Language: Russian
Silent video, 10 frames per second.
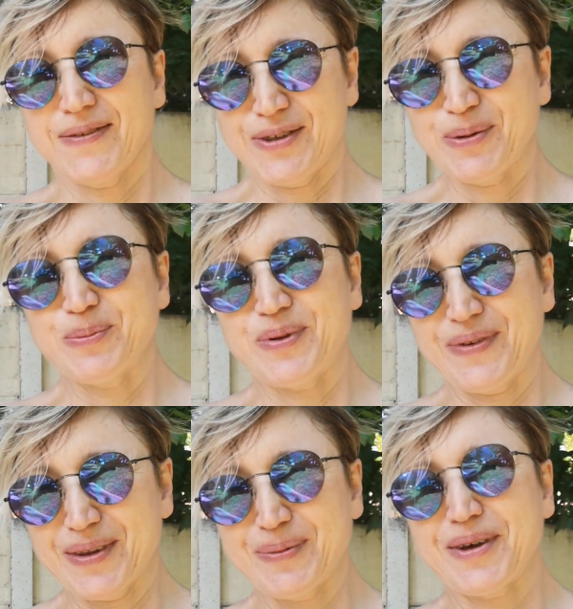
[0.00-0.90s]
Всем
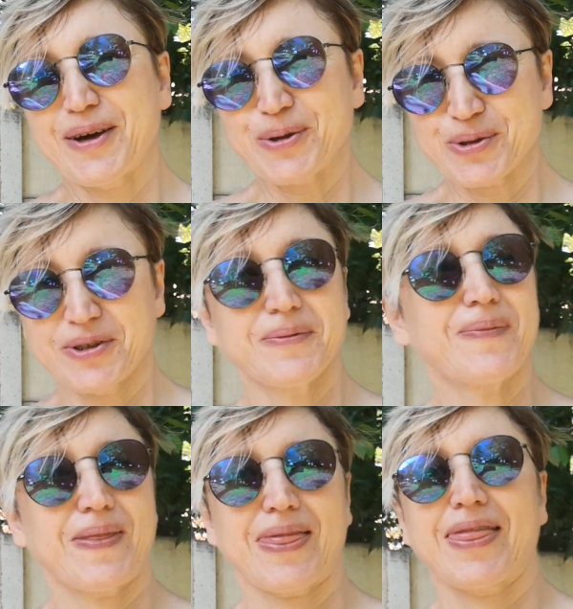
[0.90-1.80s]
привет, мои хорошие.
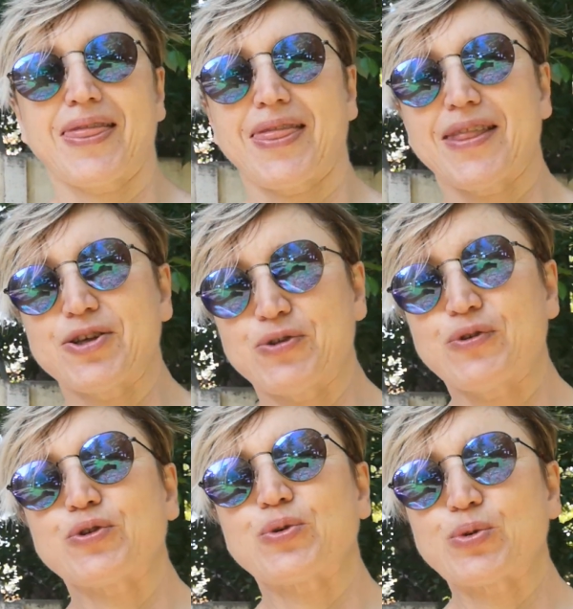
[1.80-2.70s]

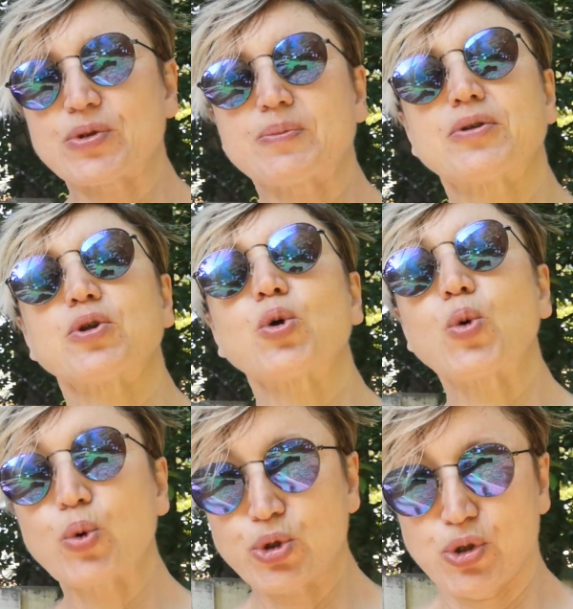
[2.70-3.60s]
Четвертый курс был
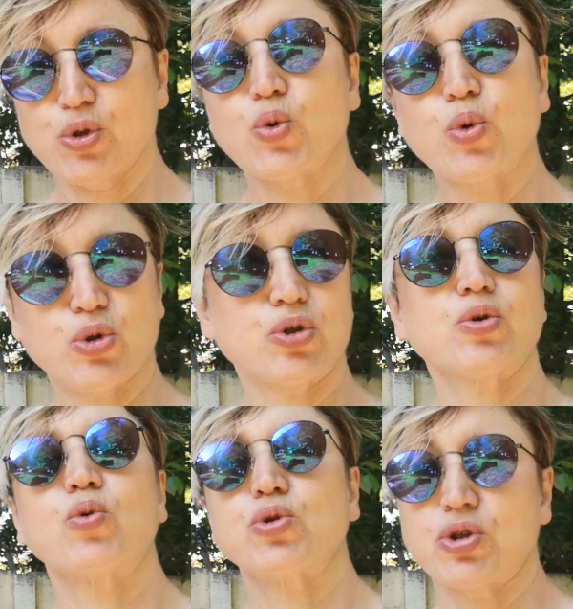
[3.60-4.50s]

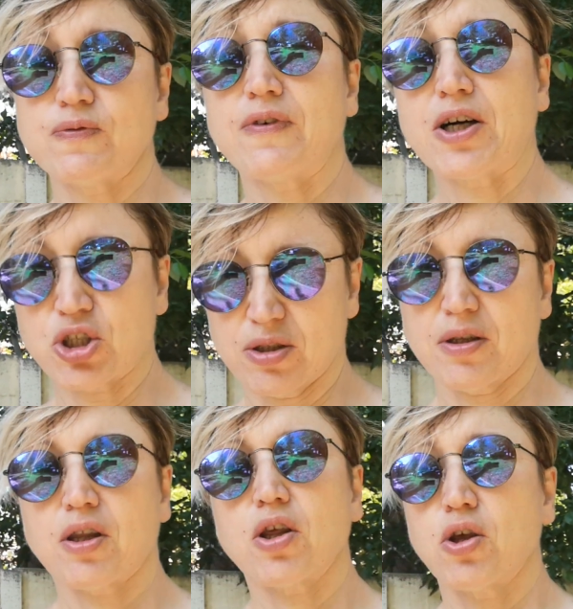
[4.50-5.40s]
очень-очень-очень
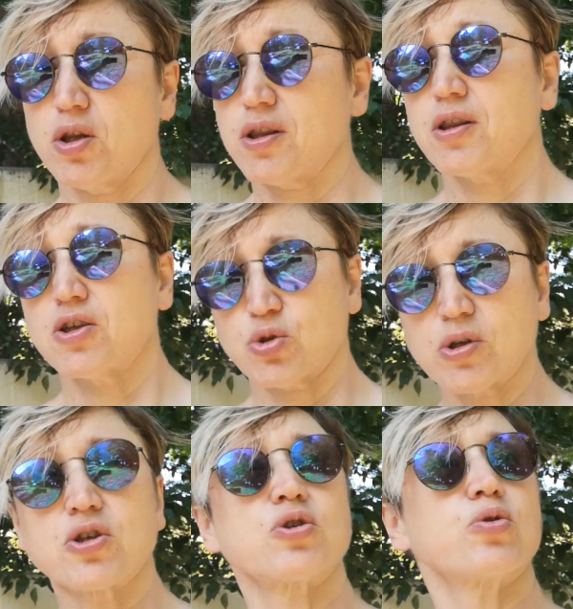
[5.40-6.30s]
важен и
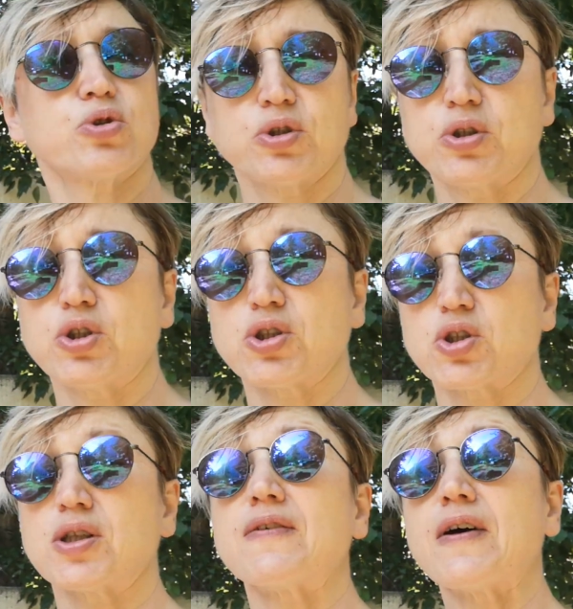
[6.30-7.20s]
настолько же очень
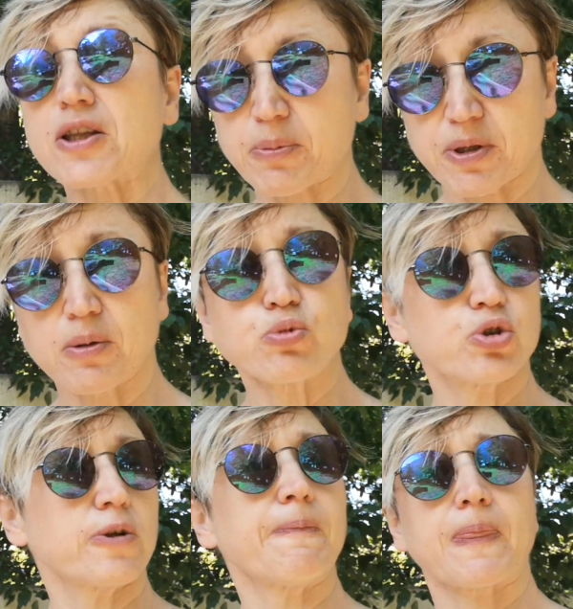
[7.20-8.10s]
тяжеловато, потому
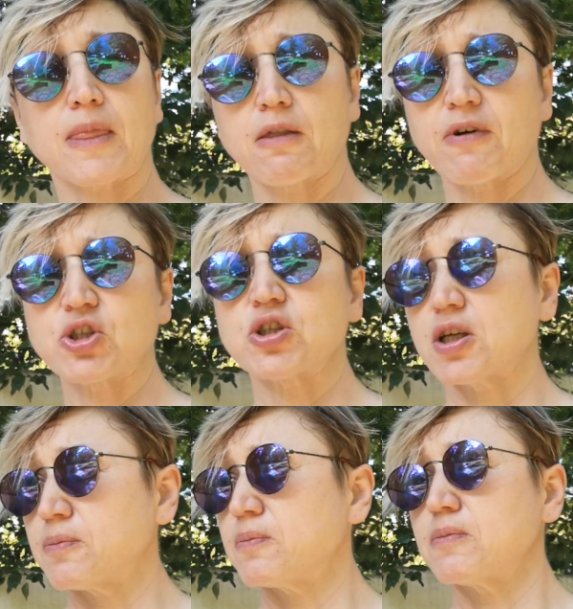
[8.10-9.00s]
что два
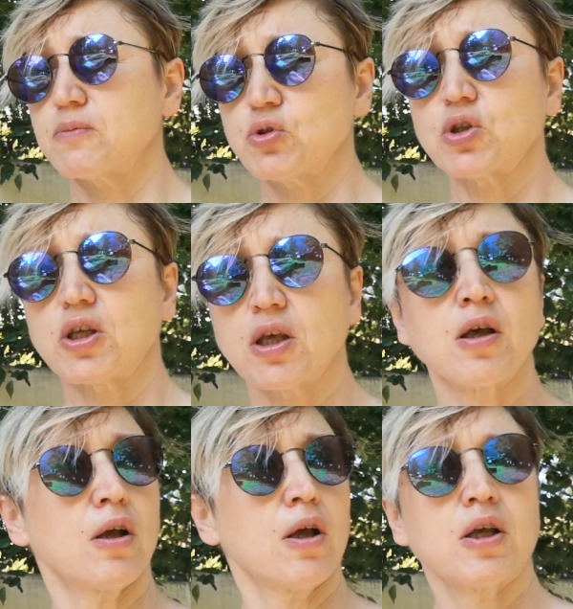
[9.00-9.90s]
часа все-таки
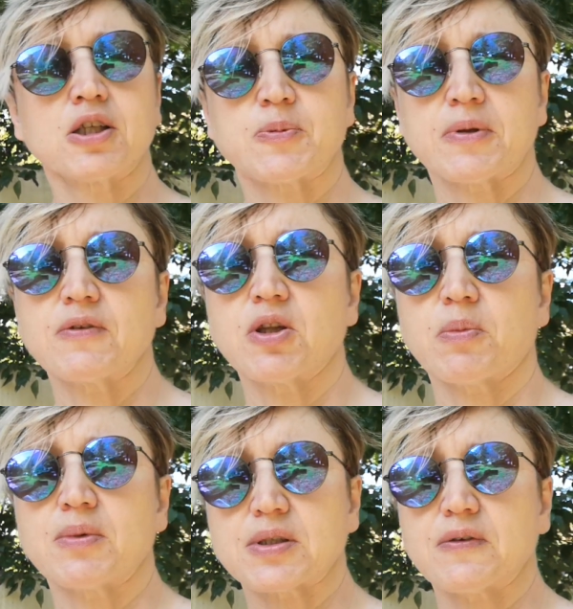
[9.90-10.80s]
с половиной
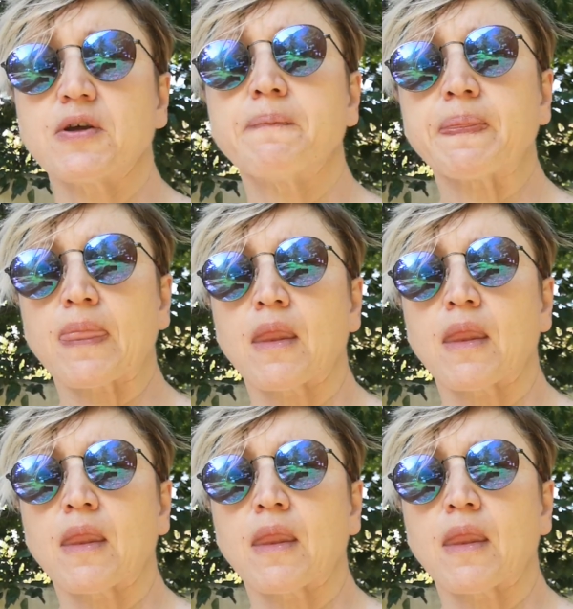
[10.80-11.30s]
по Москве